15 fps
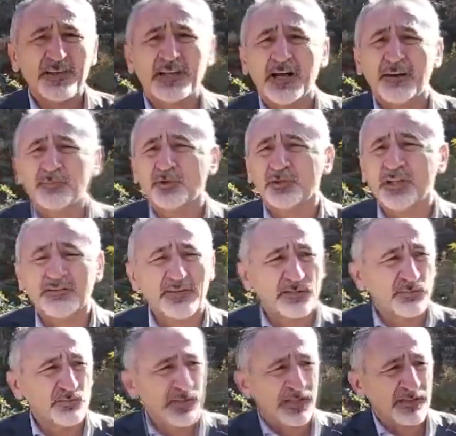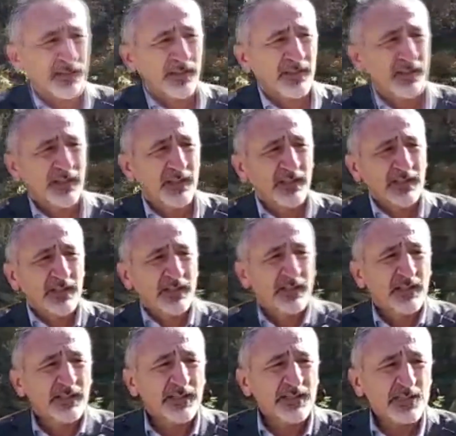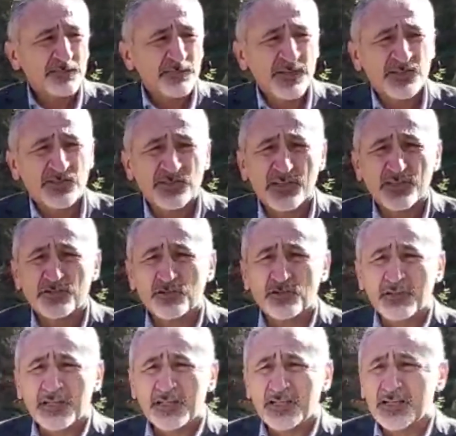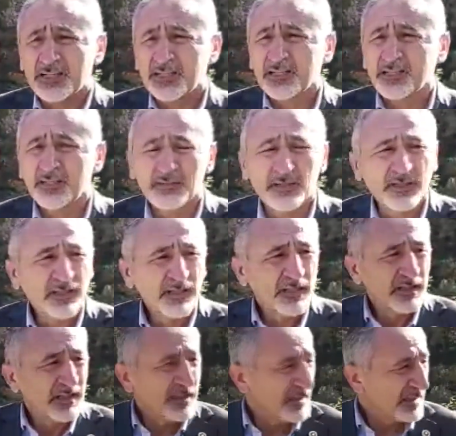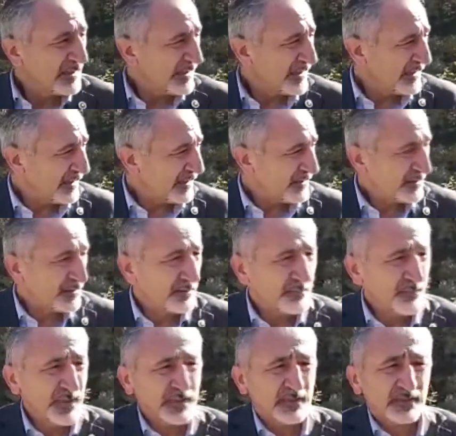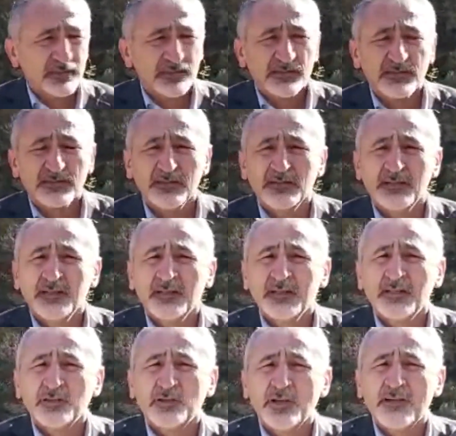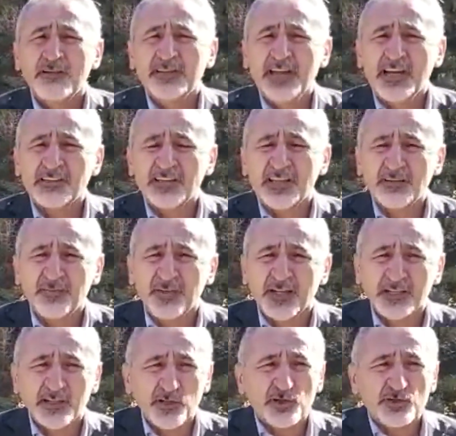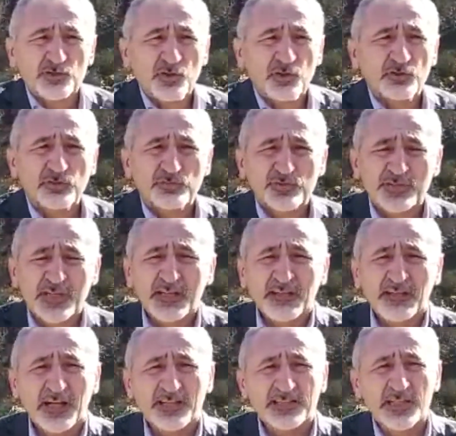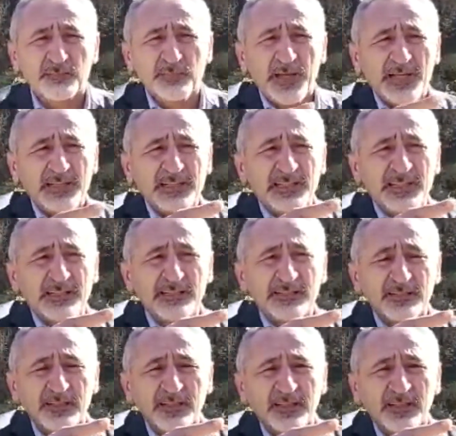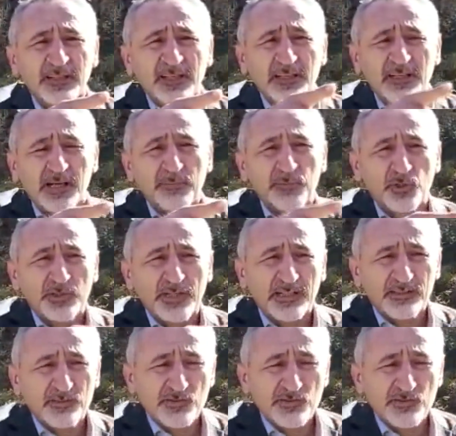ve kamyonlar var. Bunlar e, işbaşı çalışıyorlar. Yani e, bir görev kağıtları falan da yok sorduğumuzda. Ancak belediyelerin kamyonlarının